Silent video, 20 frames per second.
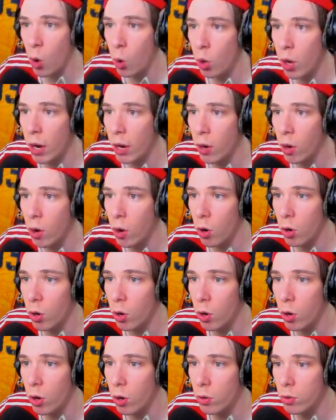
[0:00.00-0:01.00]
lo juro que no,
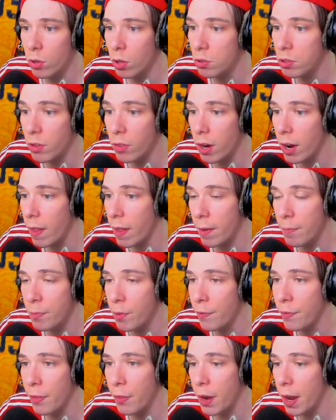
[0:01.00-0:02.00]
no, no, no entiendo nada,
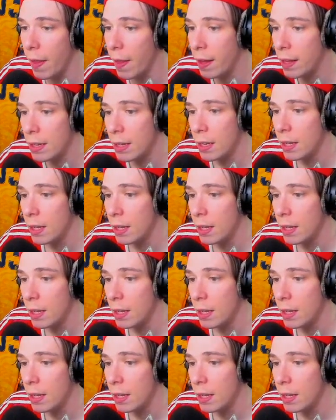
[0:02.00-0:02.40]
no entiendo nada.